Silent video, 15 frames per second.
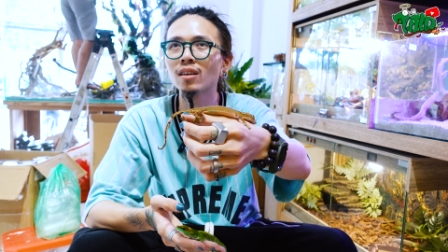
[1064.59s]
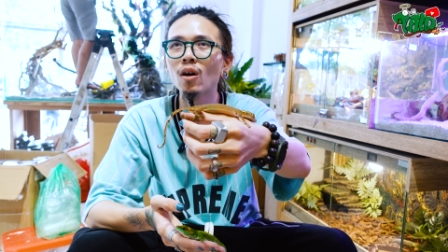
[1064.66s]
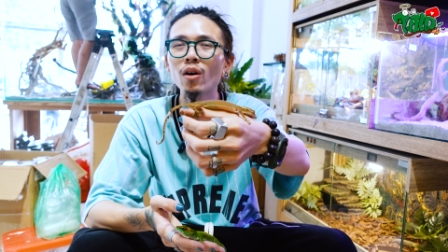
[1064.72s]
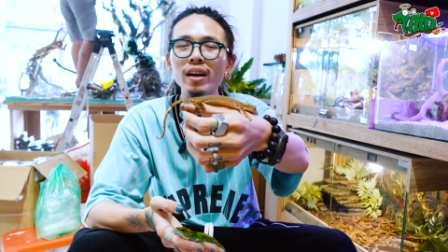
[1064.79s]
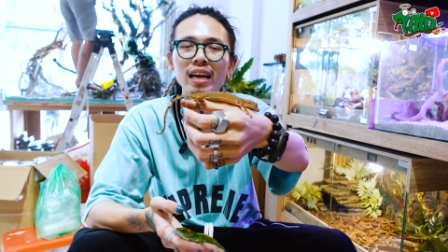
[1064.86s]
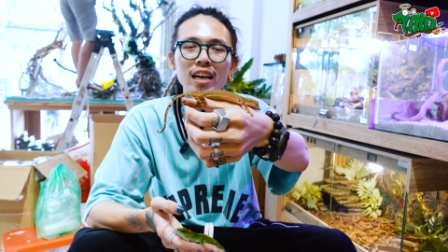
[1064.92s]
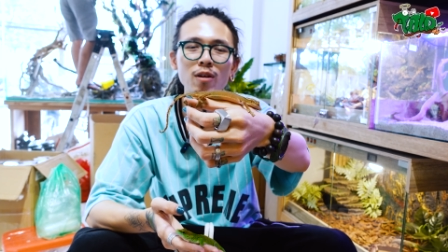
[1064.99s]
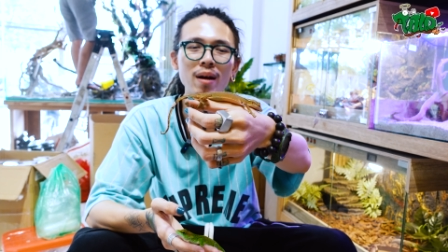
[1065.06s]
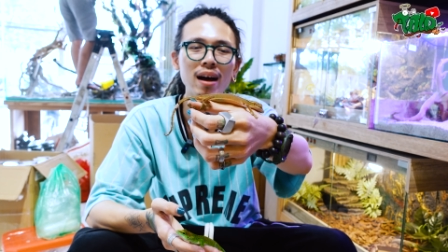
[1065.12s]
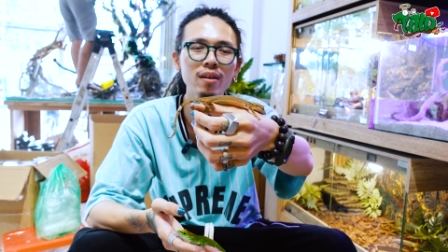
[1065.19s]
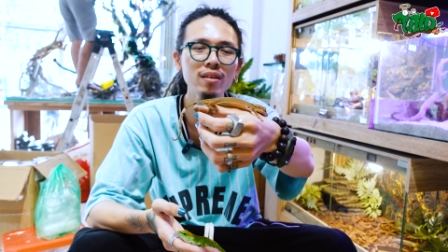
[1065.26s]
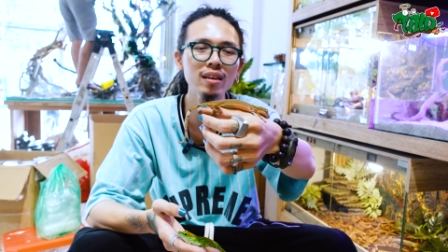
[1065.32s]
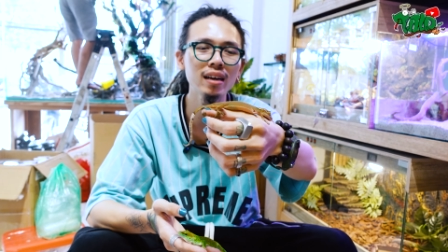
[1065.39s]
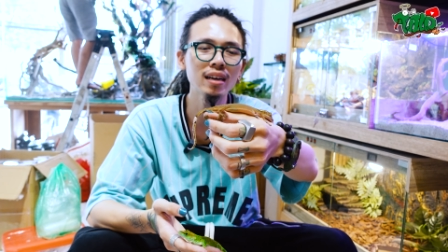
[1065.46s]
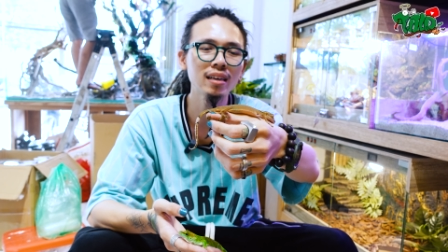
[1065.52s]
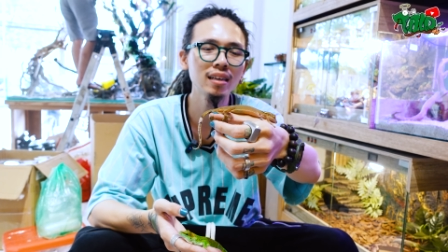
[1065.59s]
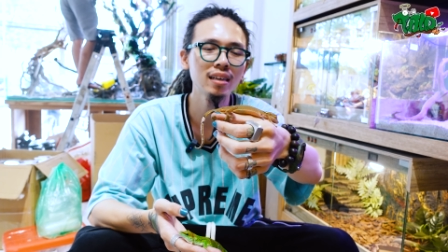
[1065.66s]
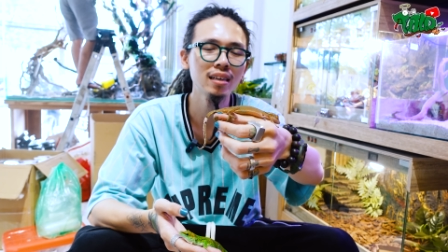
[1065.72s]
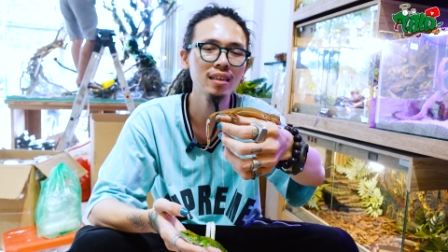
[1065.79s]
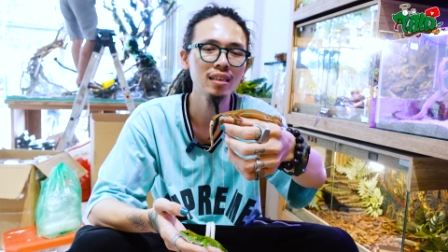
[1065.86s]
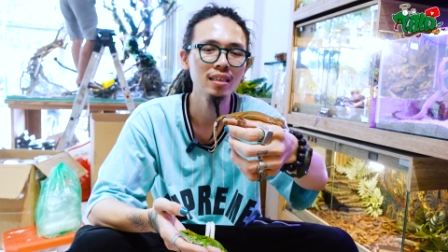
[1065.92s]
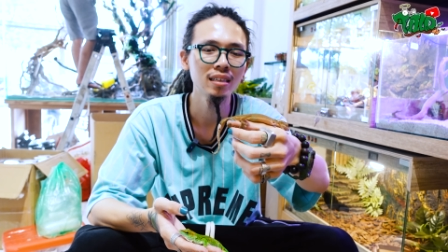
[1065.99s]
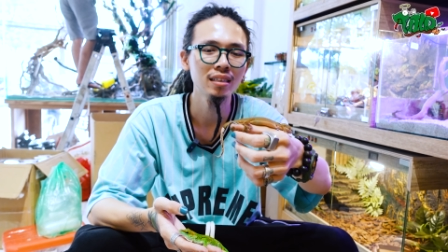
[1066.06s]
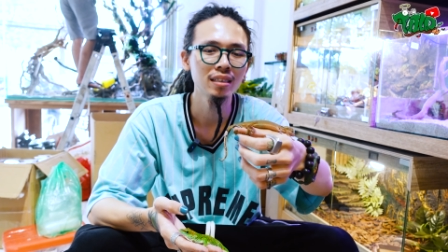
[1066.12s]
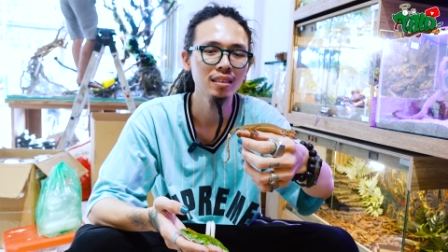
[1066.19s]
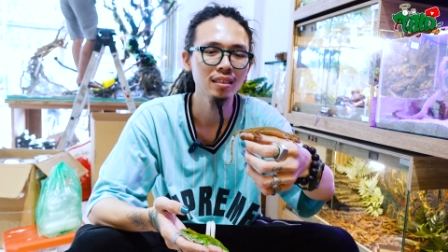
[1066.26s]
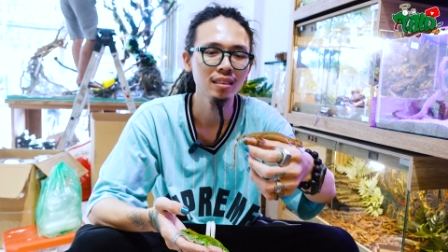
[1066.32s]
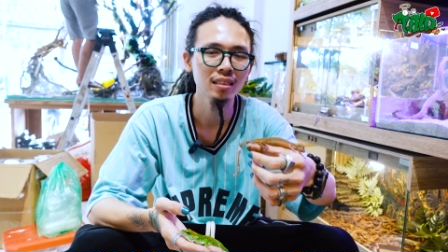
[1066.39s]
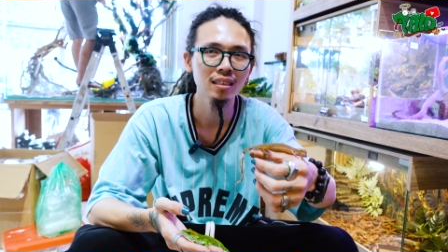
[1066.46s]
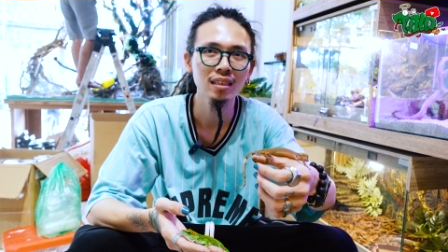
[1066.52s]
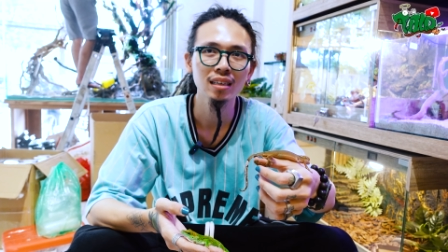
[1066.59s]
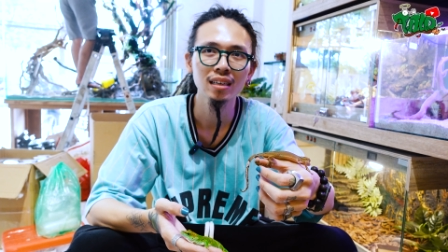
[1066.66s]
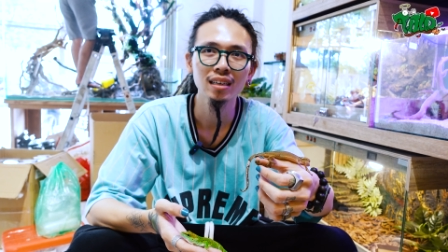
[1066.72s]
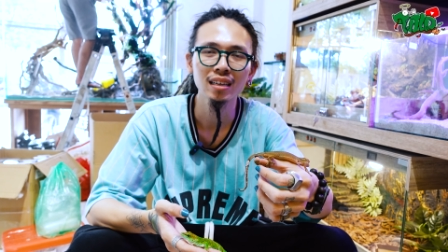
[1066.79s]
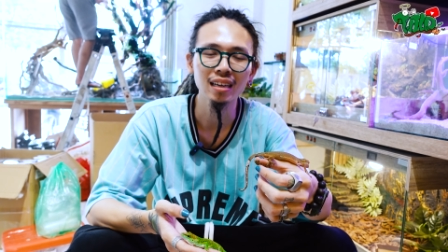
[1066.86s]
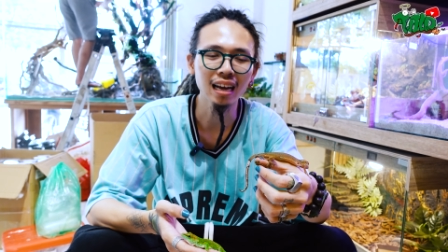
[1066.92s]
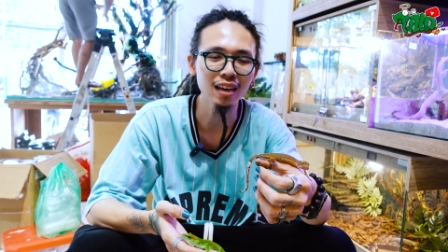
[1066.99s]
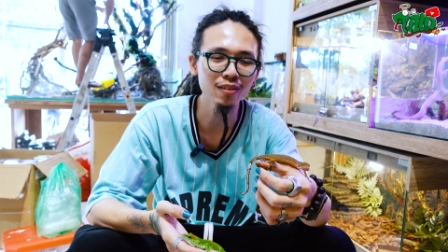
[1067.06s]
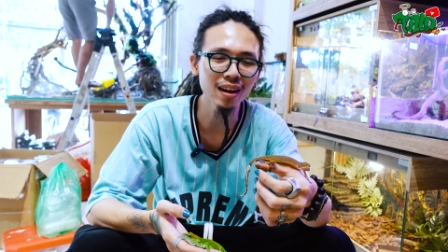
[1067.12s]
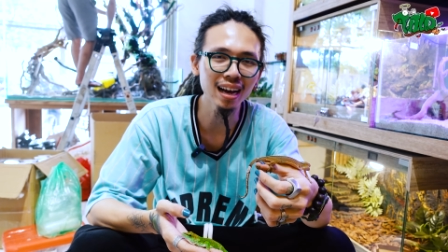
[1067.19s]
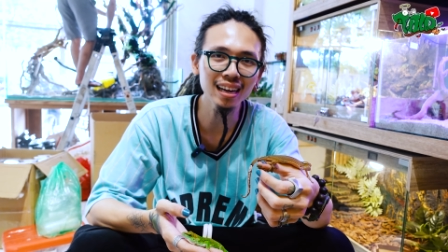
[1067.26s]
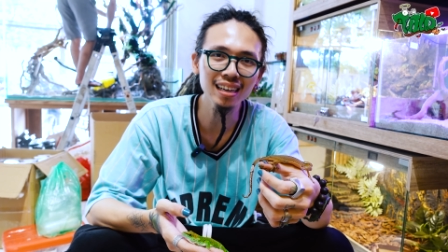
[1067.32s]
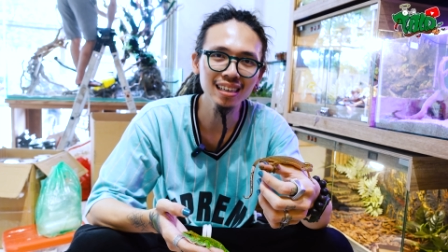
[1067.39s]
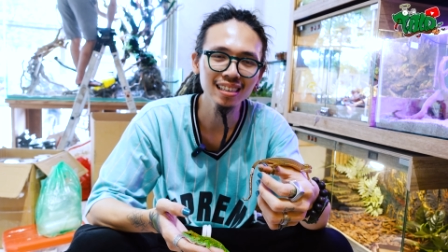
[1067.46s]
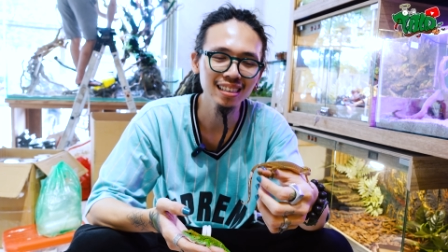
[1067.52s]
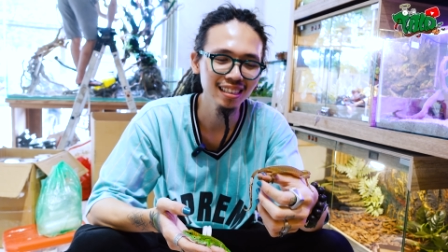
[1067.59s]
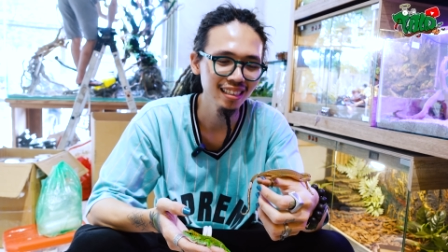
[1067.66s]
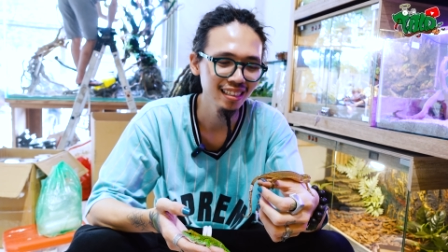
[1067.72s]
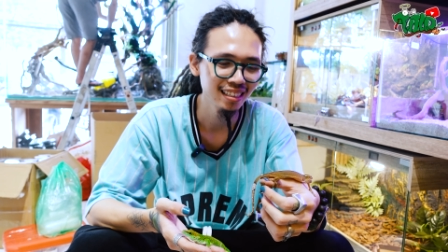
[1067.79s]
Có con này đâu báo gì cả. Hay vãi.